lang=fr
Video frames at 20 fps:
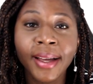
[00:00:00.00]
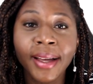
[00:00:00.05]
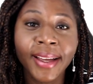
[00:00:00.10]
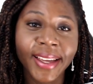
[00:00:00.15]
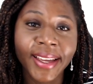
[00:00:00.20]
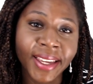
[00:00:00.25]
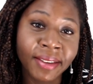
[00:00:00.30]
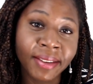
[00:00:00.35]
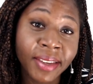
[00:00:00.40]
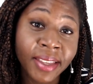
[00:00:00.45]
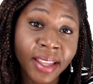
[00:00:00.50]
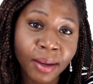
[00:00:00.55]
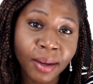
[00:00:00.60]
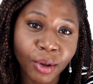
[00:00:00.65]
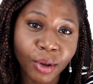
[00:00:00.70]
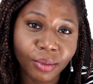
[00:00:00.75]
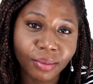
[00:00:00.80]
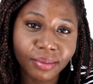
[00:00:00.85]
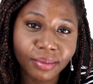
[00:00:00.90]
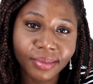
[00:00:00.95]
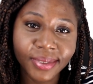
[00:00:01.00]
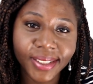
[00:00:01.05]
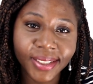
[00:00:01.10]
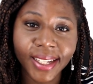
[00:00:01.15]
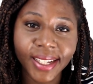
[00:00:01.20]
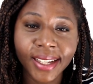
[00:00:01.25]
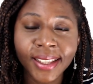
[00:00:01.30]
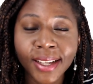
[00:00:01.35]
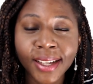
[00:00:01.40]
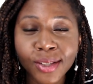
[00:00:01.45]
Évidemment,
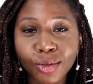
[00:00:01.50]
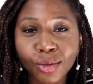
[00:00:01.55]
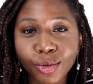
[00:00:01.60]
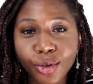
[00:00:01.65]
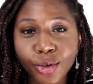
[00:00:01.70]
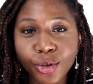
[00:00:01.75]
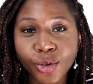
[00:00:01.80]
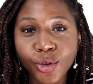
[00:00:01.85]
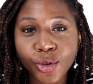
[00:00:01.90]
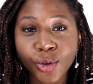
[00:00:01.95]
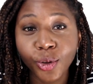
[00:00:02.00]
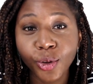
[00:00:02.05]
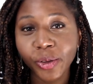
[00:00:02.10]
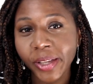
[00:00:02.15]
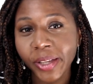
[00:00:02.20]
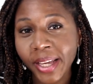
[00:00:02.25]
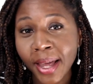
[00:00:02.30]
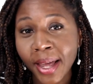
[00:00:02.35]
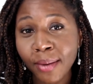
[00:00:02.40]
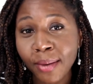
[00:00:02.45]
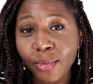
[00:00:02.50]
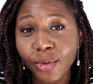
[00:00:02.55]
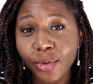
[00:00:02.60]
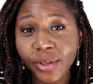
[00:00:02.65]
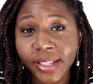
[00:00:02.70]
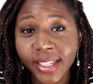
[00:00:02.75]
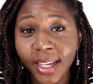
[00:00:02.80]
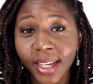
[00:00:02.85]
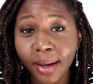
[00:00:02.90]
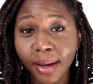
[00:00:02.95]
certains sont venus en DM me
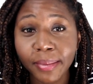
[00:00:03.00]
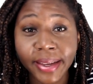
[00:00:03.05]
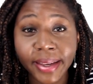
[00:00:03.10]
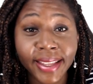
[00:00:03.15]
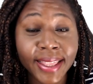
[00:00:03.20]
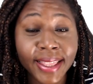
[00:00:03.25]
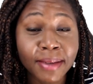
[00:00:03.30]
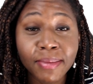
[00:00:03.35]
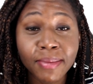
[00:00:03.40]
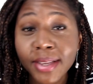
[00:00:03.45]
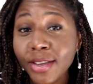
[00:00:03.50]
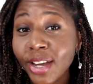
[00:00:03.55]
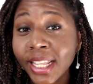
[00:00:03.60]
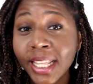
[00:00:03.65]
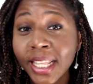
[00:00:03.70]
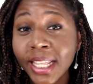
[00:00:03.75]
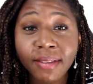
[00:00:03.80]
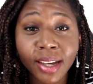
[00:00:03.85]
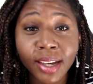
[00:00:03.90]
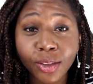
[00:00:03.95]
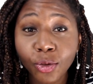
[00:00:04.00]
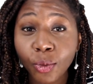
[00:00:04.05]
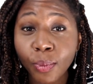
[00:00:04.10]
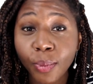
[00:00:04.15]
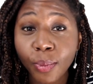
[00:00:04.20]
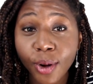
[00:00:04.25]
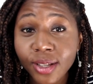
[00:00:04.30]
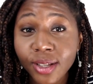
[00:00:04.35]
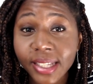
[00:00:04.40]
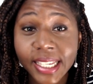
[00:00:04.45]
dire mais t'es mignonne avec ton
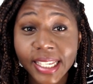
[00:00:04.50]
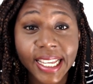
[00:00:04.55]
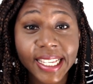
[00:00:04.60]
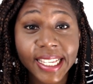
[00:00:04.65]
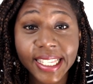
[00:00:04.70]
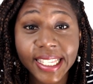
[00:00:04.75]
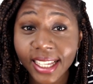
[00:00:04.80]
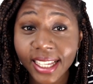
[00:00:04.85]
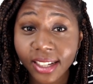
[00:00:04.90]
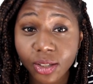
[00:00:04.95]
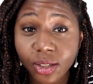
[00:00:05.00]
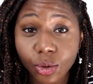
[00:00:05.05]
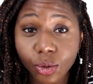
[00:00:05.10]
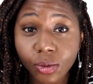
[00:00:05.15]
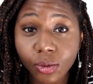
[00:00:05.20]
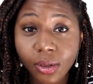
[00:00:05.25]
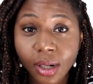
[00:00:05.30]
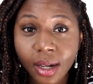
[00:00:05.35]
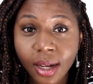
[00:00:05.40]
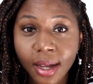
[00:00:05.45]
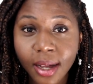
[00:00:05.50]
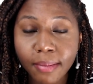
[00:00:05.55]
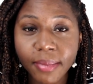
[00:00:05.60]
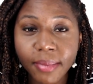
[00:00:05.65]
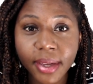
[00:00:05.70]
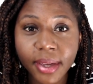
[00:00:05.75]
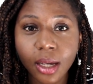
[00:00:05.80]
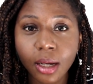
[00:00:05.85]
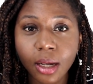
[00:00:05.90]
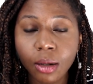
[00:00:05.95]
poste et ta citation,
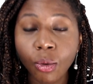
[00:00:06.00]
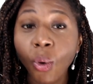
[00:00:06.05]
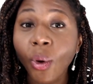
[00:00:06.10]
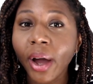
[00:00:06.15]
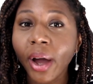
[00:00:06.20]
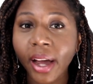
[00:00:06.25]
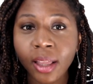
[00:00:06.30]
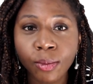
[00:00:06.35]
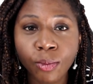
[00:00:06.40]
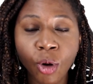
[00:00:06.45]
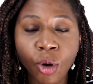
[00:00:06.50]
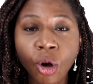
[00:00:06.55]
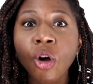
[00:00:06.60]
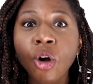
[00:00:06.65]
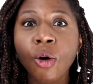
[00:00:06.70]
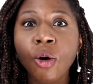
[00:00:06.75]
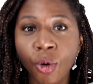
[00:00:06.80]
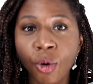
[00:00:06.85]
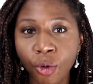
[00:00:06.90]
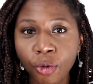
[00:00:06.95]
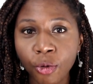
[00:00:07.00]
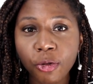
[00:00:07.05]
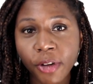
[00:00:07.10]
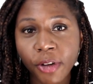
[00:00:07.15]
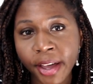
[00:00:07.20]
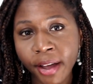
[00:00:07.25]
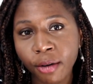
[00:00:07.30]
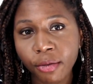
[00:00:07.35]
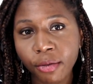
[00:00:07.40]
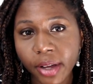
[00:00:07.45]
mais concrètement comment on fait
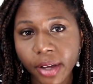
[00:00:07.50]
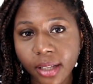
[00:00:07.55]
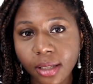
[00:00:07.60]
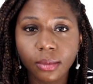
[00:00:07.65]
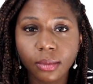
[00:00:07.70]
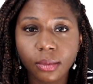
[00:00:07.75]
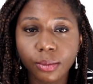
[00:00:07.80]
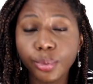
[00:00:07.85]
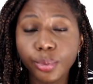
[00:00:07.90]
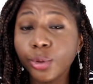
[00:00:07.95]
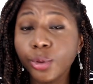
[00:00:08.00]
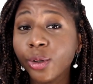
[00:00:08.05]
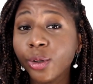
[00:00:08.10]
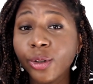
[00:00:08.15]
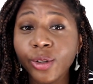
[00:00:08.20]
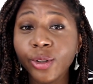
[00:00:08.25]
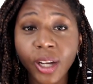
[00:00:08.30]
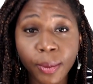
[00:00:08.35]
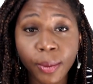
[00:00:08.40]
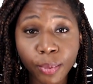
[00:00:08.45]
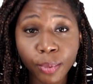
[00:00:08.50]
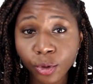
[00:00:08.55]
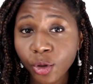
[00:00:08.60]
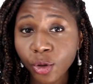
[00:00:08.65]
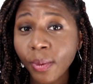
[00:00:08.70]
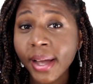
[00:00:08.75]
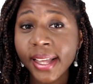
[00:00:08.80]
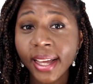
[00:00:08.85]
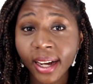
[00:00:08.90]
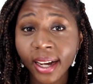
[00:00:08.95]
en fait Plutôt que de répondre de
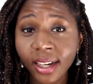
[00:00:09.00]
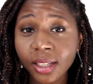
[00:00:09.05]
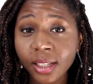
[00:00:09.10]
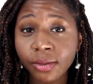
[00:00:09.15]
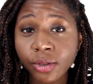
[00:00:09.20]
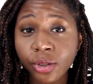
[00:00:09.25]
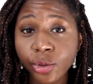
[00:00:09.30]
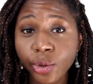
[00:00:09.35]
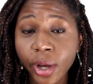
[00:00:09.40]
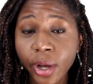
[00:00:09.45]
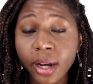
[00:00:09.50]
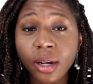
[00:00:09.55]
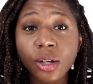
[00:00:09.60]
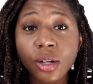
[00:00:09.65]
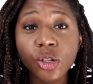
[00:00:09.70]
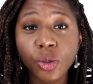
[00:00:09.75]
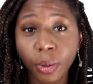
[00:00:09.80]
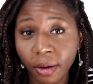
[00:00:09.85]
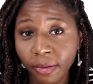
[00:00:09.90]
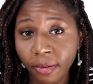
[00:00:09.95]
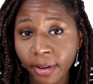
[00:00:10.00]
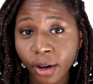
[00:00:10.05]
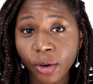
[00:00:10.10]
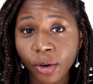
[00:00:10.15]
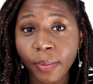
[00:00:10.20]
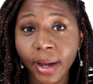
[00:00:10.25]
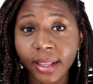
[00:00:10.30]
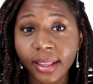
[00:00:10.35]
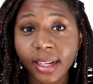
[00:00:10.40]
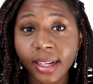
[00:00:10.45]
manière individuelle, je préfère le
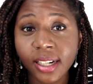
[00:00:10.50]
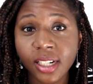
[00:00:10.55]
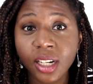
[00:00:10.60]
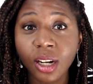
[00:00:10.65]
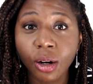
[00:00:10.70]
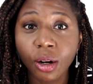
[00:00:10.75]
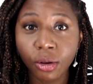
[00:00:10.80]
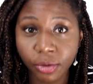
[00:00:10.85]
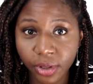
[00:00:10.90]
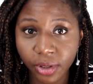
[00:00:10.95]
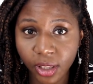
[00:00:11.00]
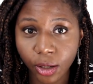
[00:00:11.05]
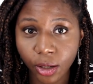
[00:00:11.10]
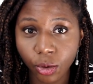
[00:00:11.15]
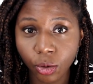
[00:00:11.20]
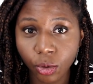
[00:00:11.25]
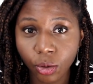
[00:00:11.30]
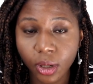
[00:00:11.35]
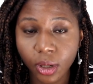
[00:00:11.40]
partager en vidéo